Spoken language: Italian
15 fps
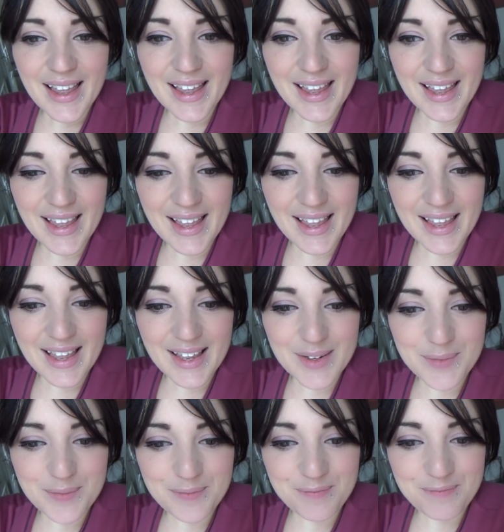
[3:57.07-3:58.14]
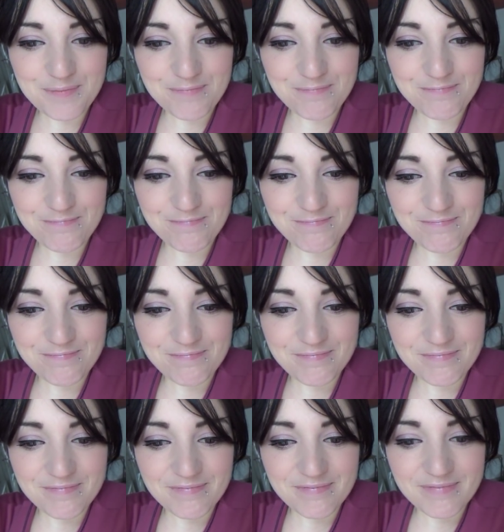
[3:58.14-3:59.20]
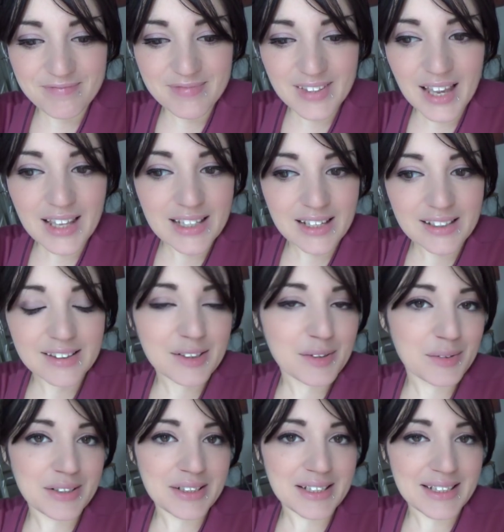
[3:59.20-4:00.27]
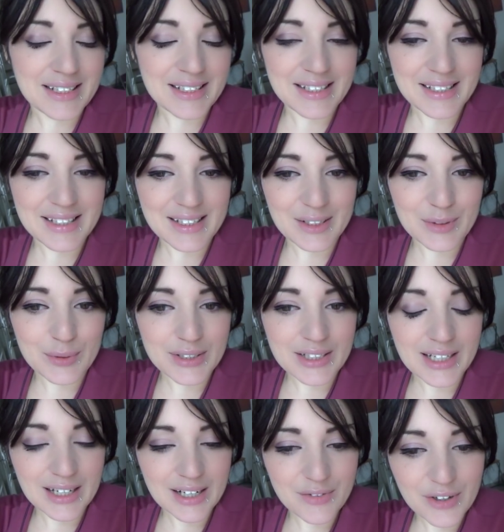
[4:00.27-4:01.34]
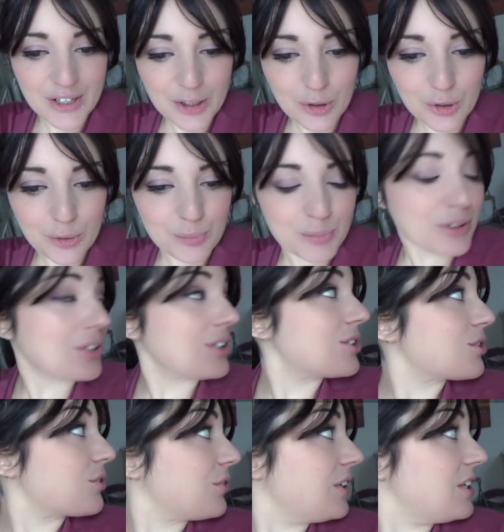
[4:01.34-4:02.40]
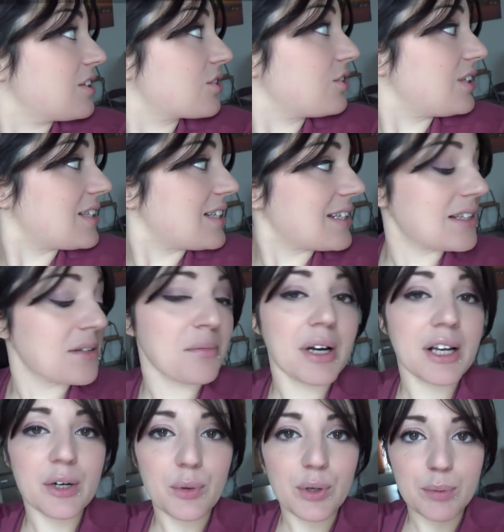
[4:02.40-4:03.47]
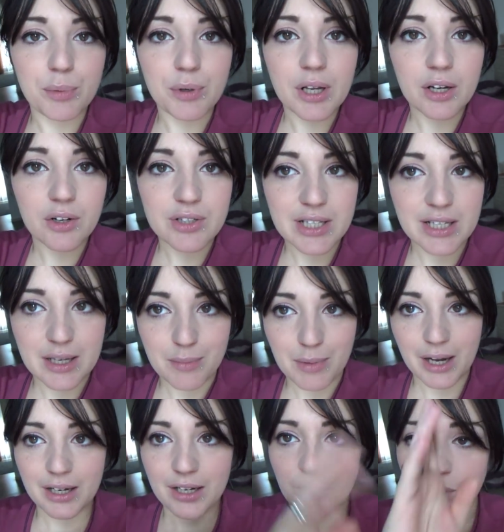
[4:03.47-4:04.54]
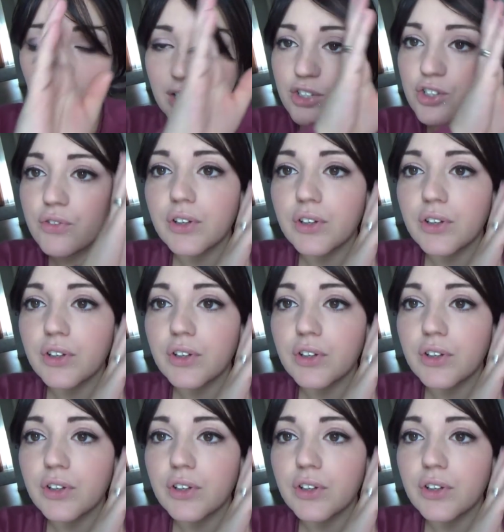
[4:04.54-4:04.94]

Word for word: Ehm... E niente, quindi lui è di là che fa i compiti, adesso finisco di sistemare quelle poche cose che mancano, Ho anche già